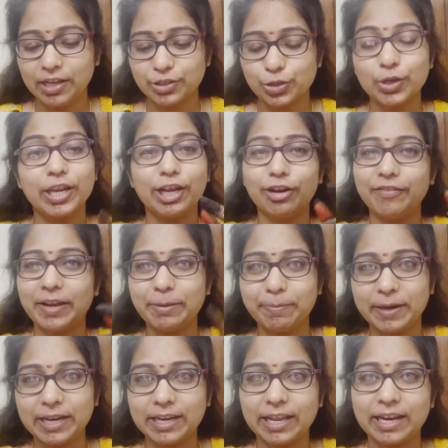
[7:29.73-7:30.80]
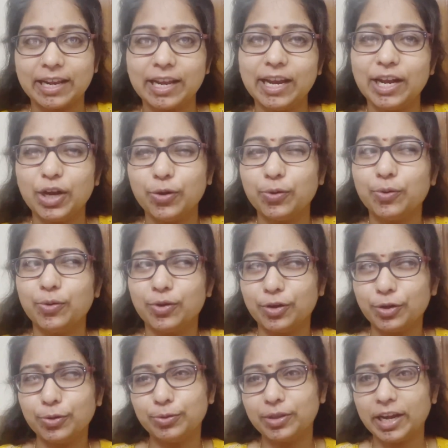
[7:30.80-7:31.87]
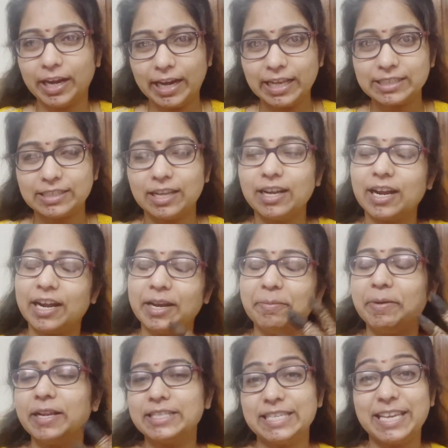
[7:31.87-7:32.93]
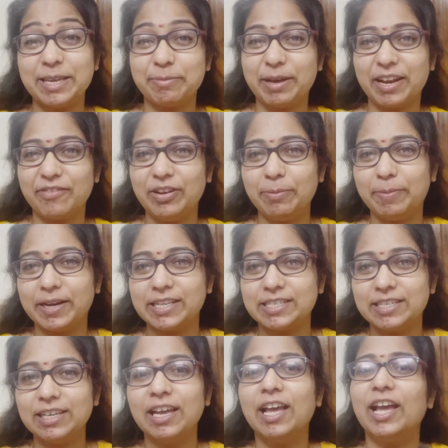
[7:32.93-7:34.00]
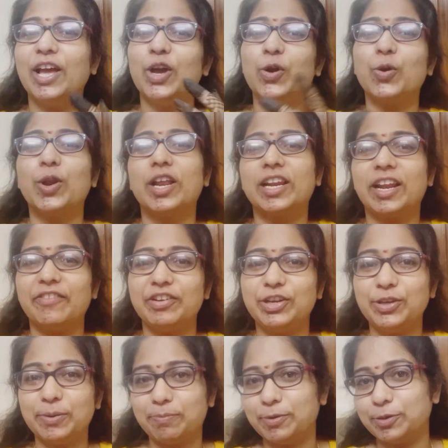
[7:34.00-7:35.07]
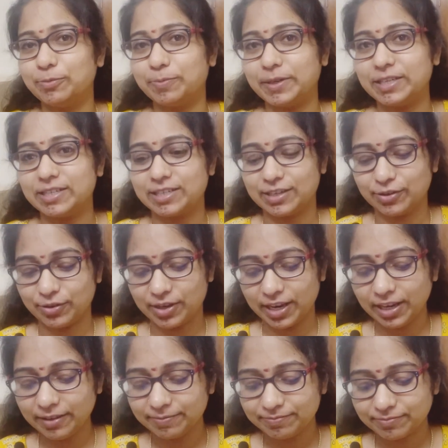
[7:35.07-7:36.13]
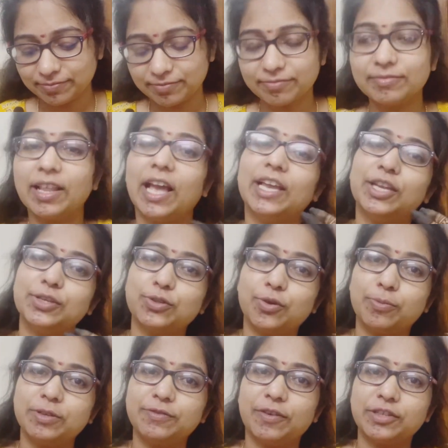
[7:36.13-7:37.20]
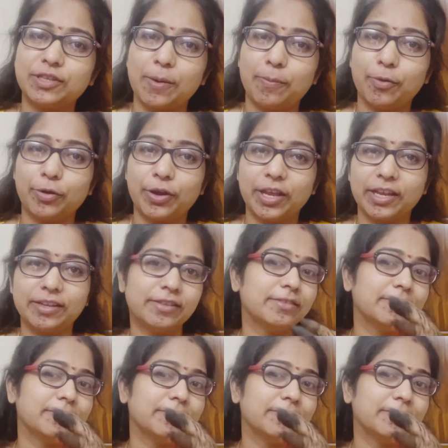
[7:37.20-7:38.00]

ஸோ நீங்களும் வெயிட் பண்ணிகிட்டே இருங்க இன்னும் ஒரு டூ த்ரீ டேஸ் தான் கண்டிப்பாக நான் சீக்கிரமாக ரிவீல் பண்ணிவிட்டு உங்களுக்கு நான் வீடியோ அப்லோட் பண்ணுறேன் ஓகே தேங்க்யூ ஸோ மச் ஃபார் சப்போர்ட்டிங்